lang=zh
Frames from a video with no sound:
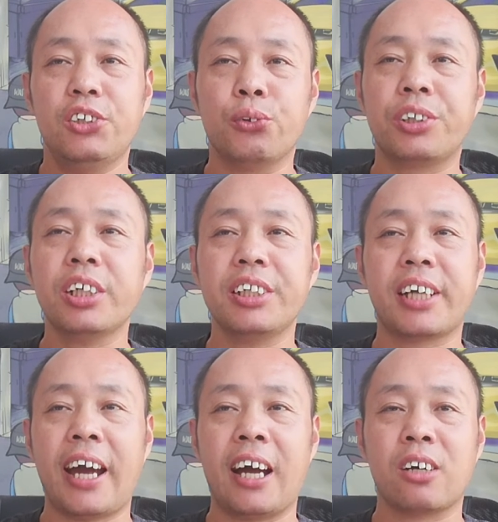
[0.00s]
有正义
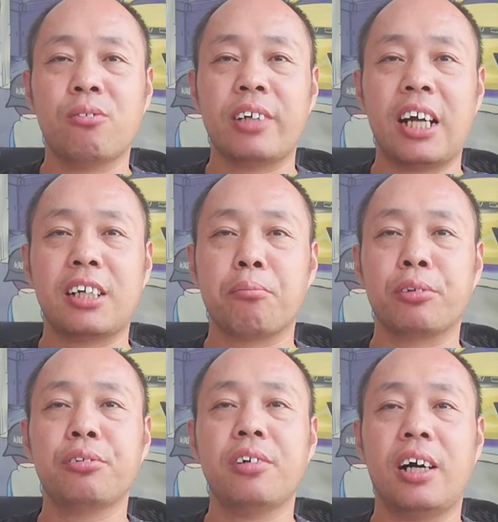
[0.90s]
感固然是
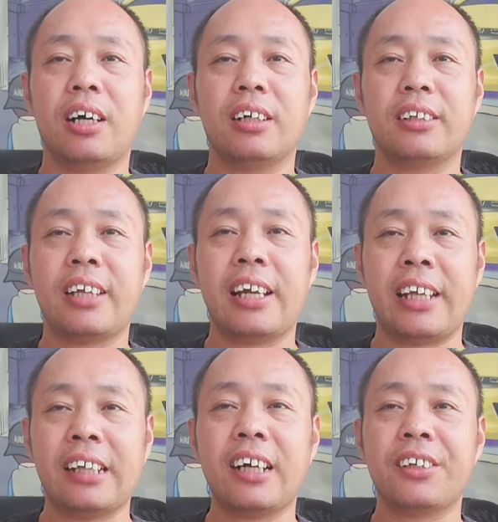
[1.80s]
不错，但
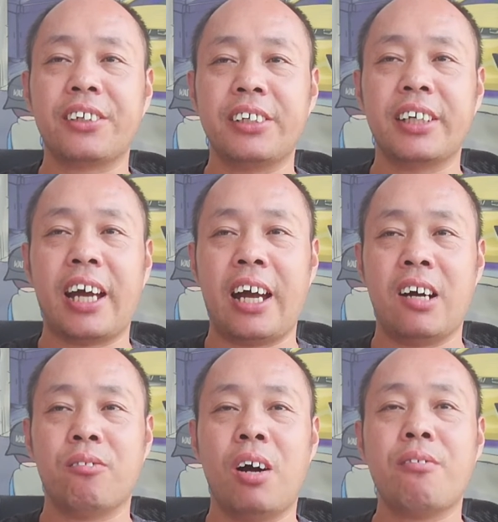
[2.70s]
廉价的正义感
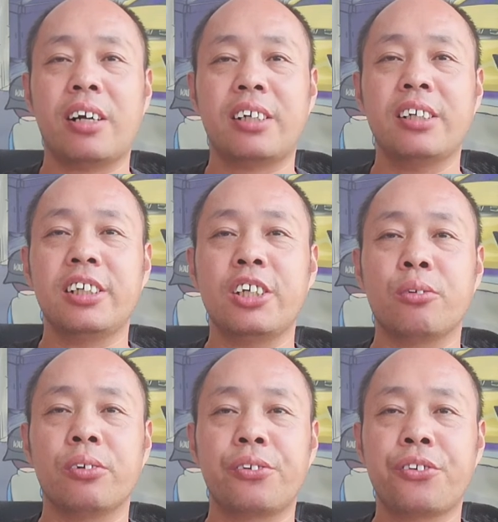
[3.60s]
往往是另一
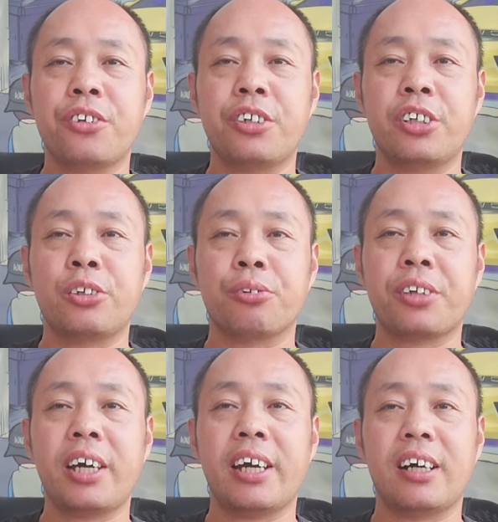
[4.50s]
种姿势的韭
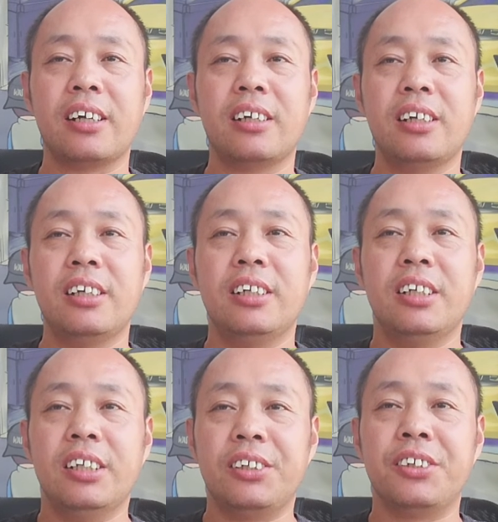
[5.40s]
菜啊！
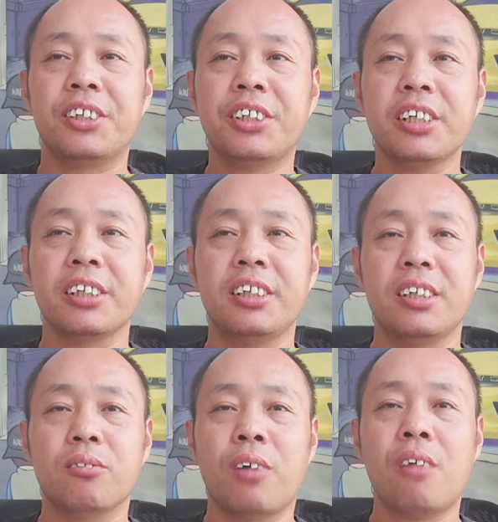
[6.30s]
你的正
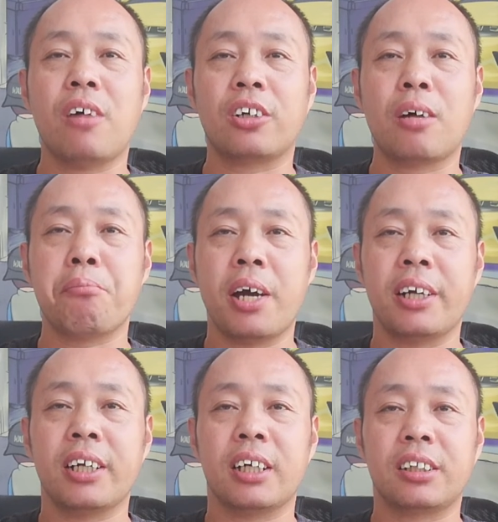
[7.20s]
义往往让别
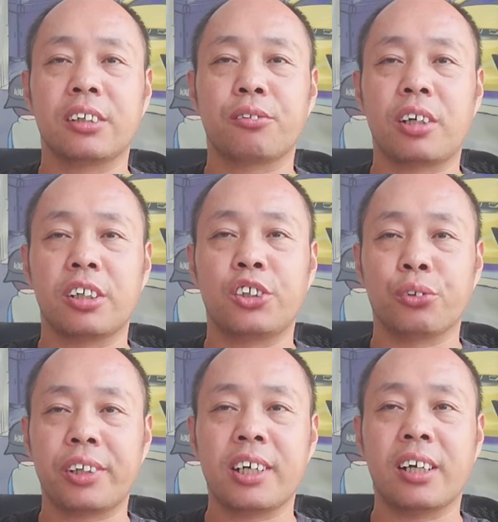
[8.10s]
人啊正做上
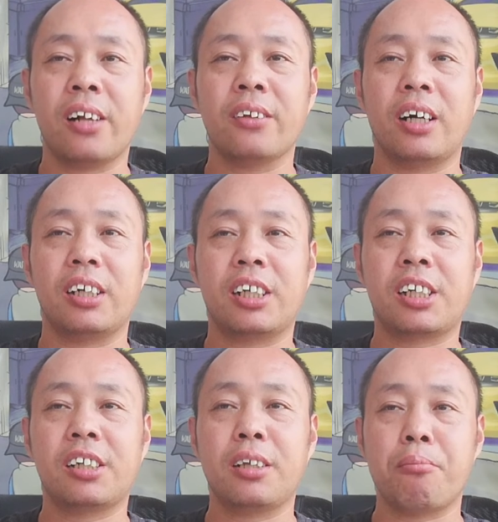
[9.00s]
韭菜盒子，
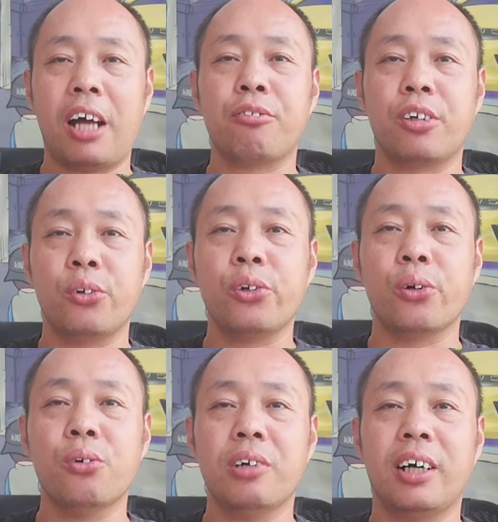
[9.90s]
吃的满嘴流
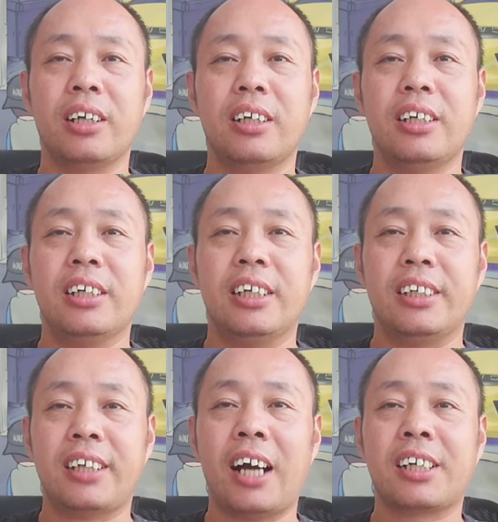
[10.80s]
油啊，
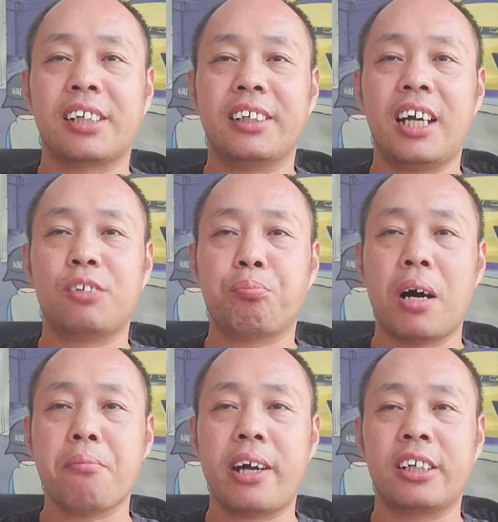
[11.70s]
牙齿间
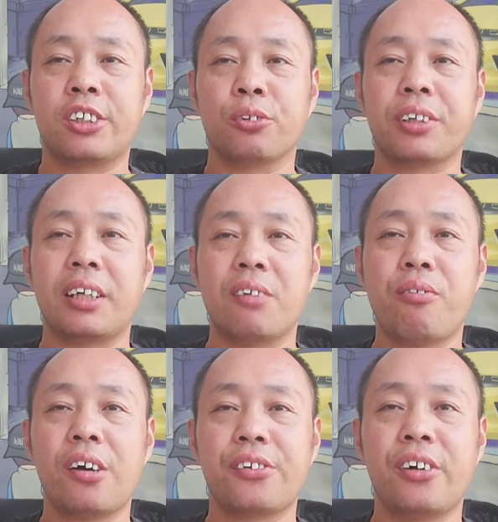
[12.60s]
澎湃着韭菜的
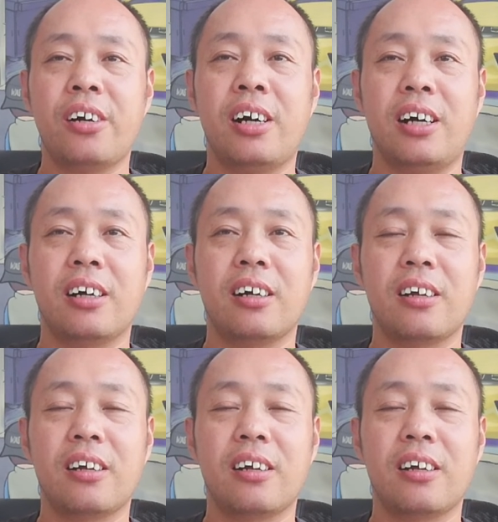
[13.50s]
芳香啊！